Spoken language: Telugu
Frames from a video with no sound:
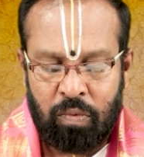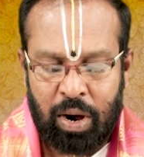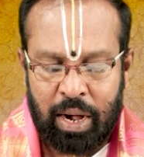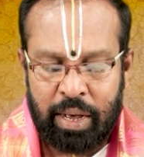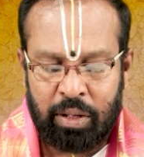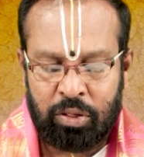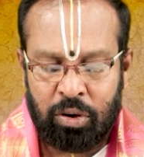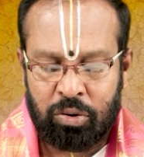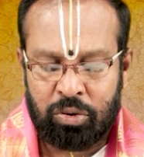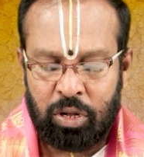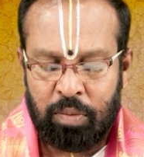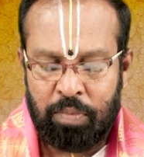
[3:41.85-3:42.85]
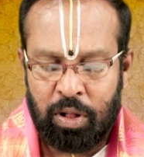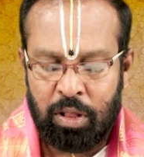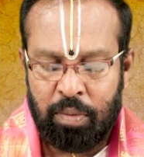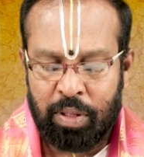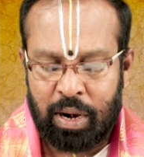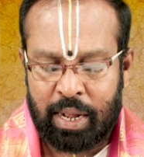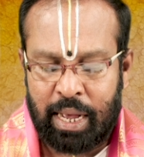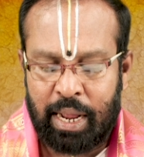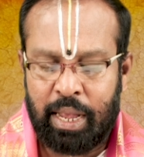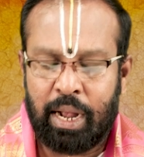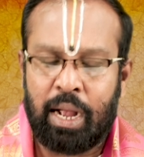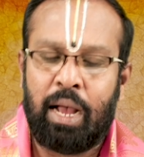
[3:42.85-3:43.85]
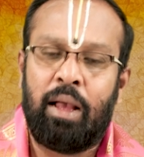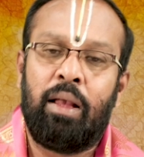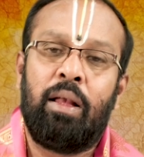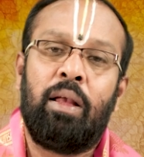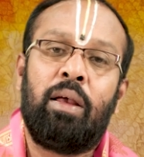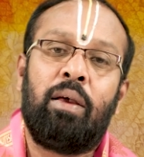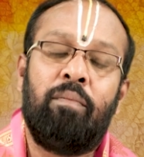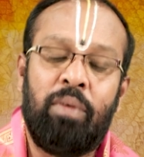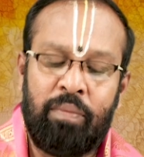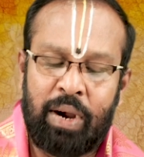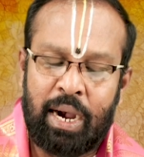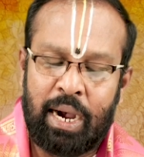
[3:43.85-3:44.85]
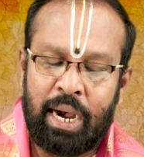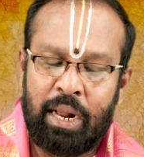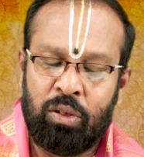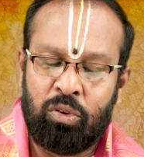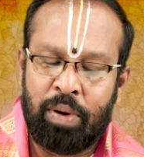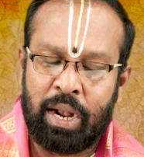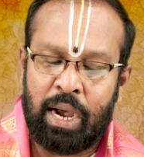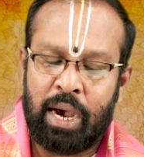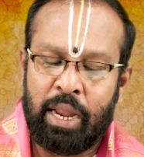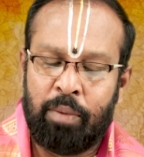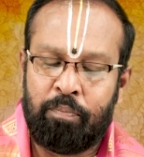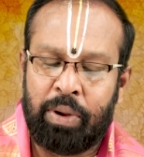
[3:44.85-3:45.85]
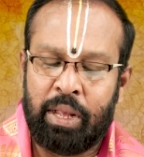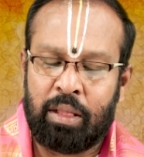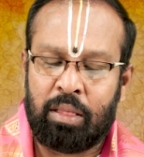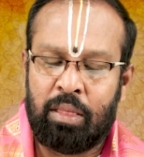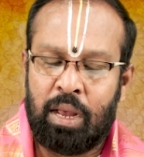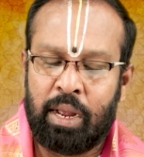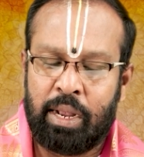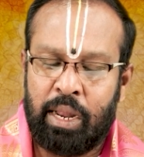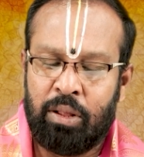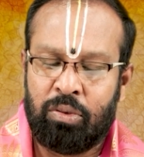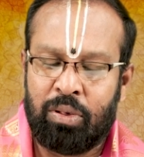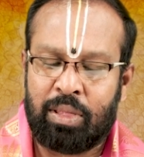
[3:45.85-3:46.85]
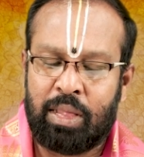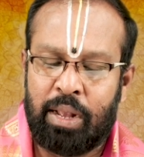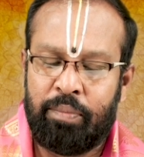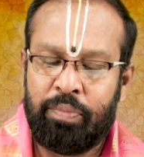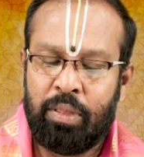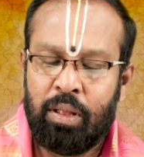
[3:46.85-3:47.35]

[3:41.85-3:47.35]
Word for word: వాహన సౌక్ష్యం బంధుమిత్రుల కలయిక వివాహాలు శుభకార్య ప్రయత్నాలు కలిసి వస్తాయి